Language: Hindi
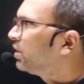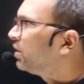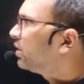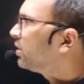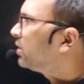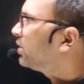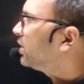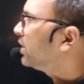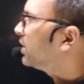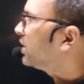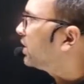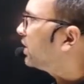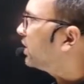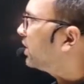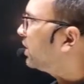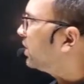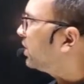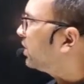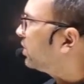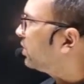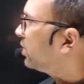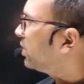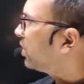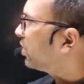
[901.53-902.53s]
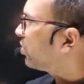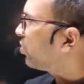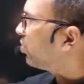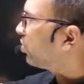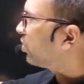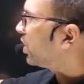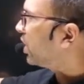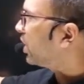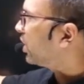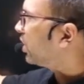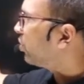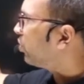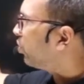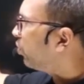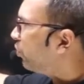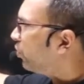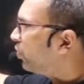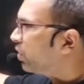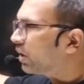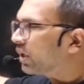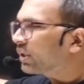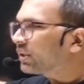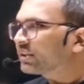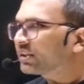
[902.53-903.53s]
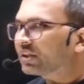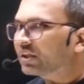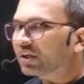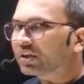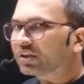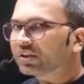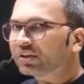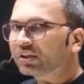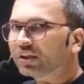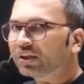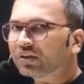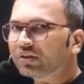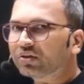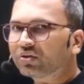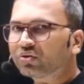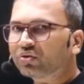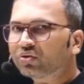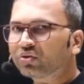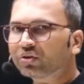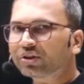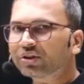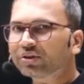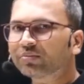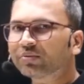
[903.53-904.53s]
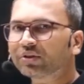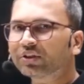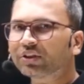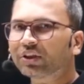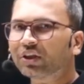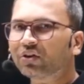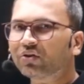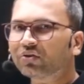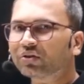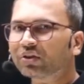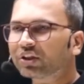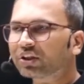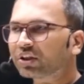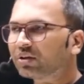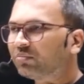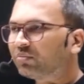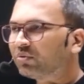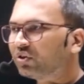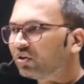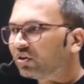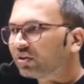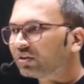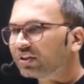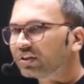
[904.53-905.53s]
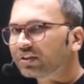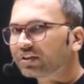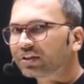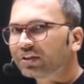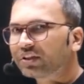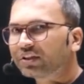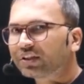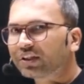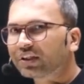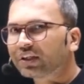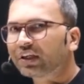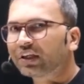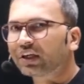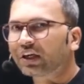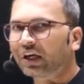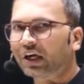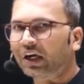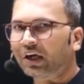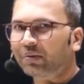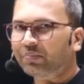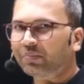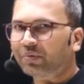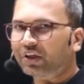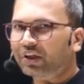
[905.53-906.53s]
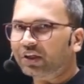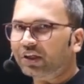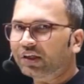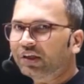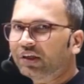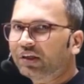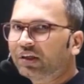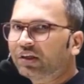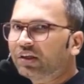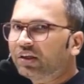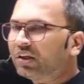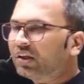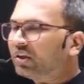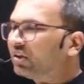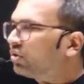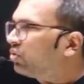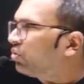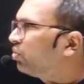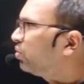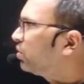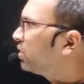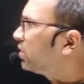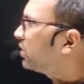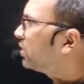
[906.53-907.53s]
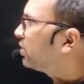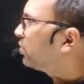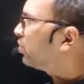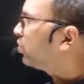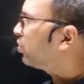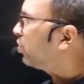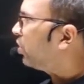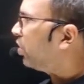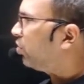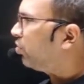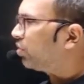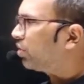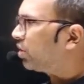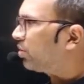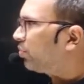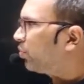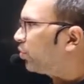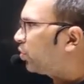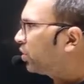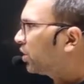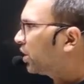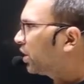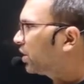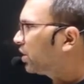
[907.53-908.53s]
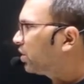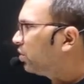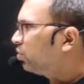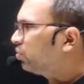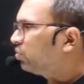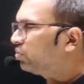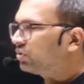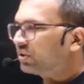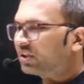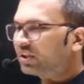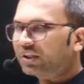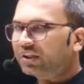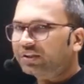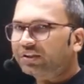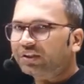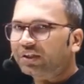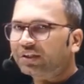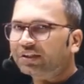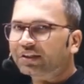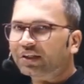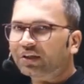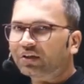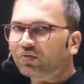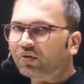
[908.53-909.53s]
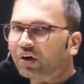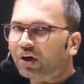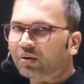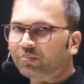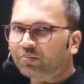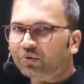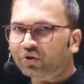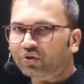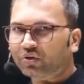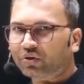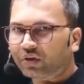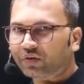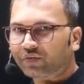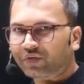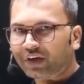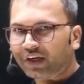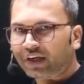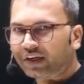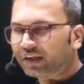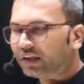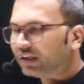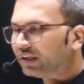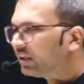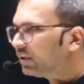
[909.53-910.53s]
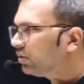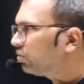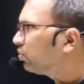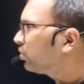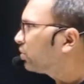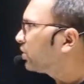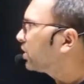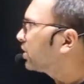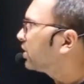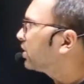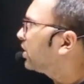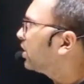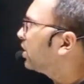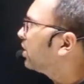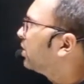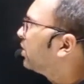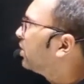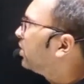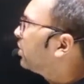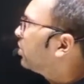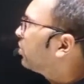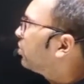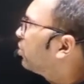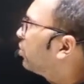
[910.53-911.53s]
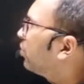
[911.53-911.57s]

जैसे देखोगे अगर ओव्यूल का स्ट्रक्चर तो समझ जाओगे कि मियोसिस की जगह कहाँ पे है कुछ जो आउटर प्रोटेक्टिव स्ट्रक्चर्स है वहाँ पे तो डेफिनेटली नहीं हो सकता तो